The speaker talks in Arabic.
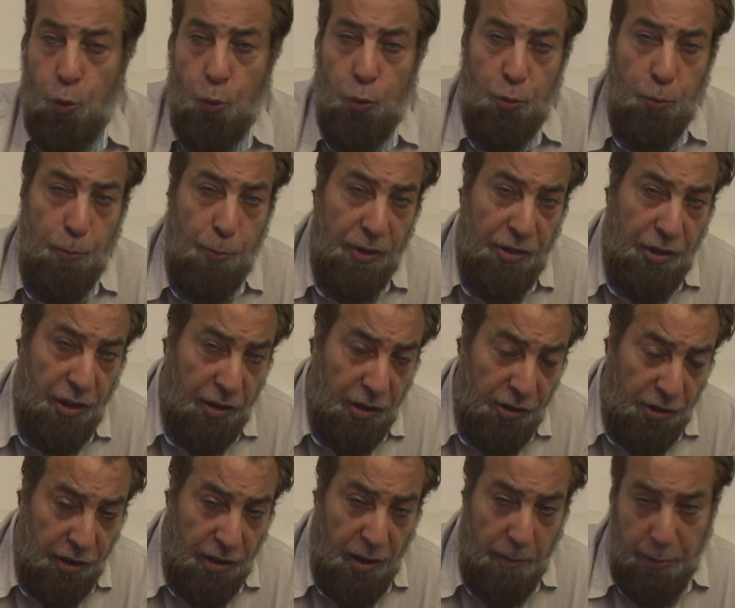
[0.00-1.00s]
وبسيطة
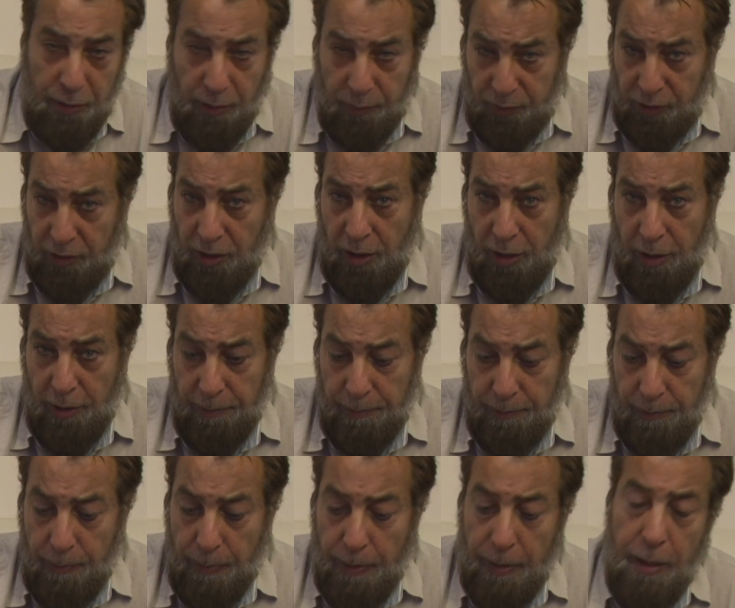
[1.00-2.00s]
جدا بتفسيرها
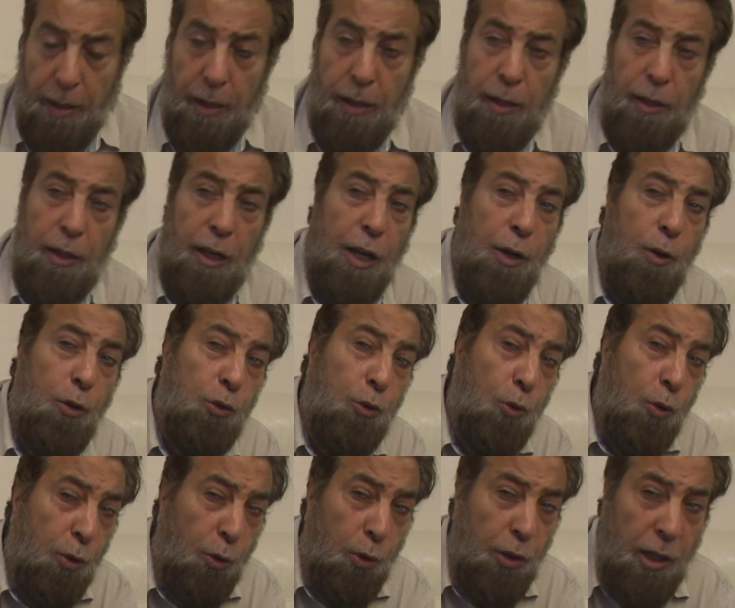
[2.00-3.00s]
لأنه
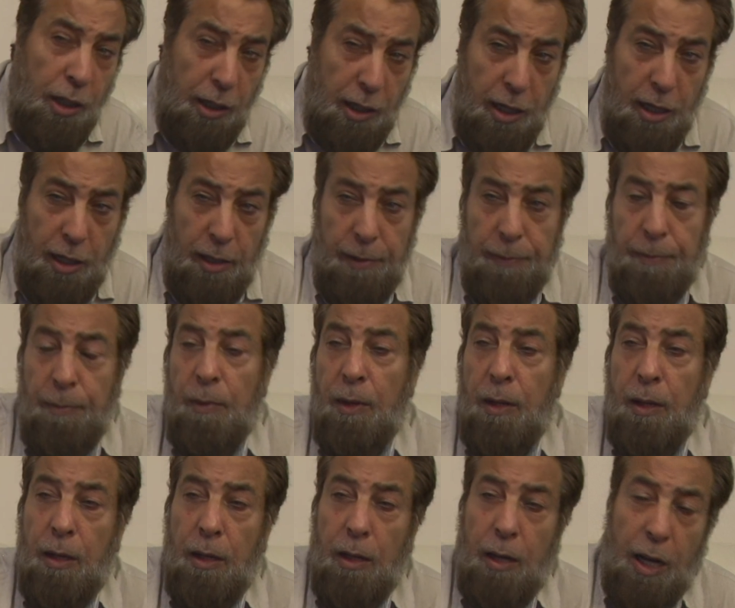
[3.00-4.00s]
شو الرؤية قال
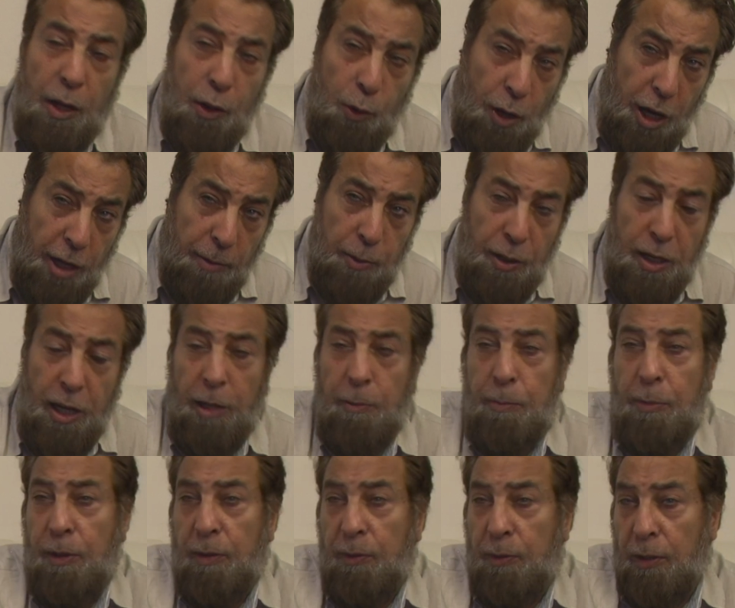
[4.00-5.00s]
هذا واحد من
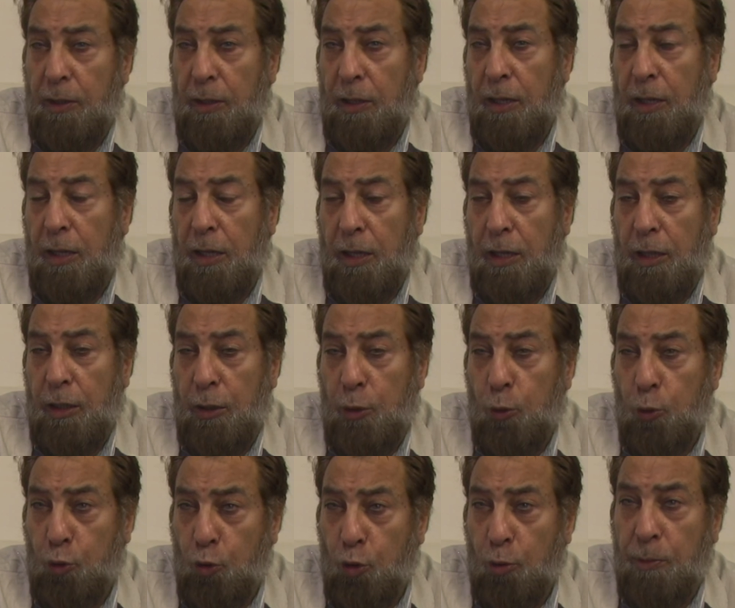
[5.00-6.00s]
الأحبة على
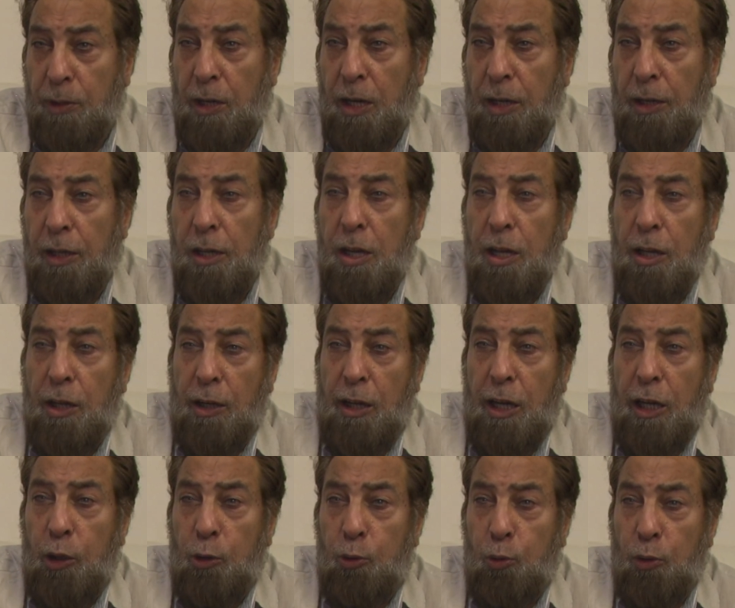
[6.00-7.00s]
اليوتيوب قال
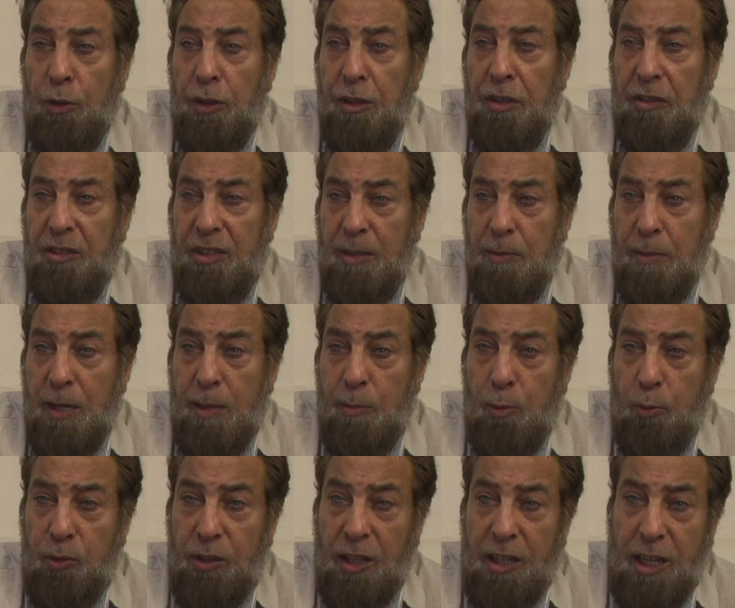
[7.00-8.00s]
رأيت أن السماء
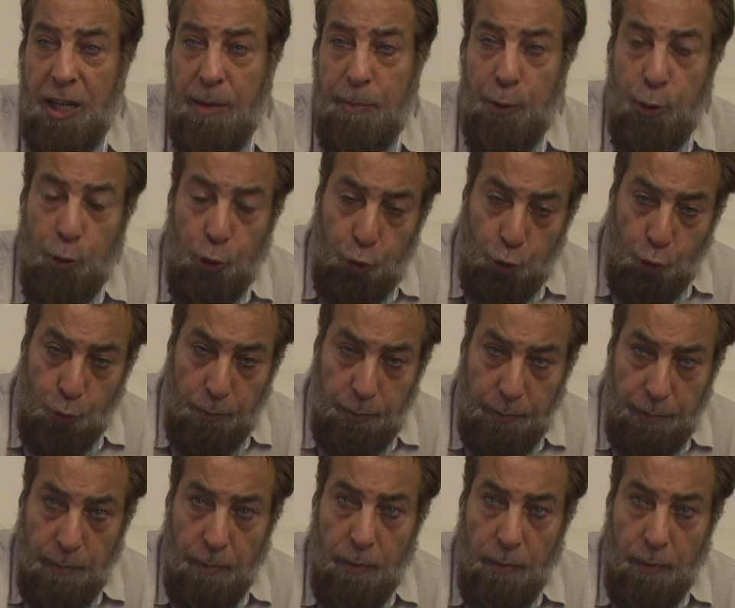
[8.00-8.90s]
ممتلئة بالنجوم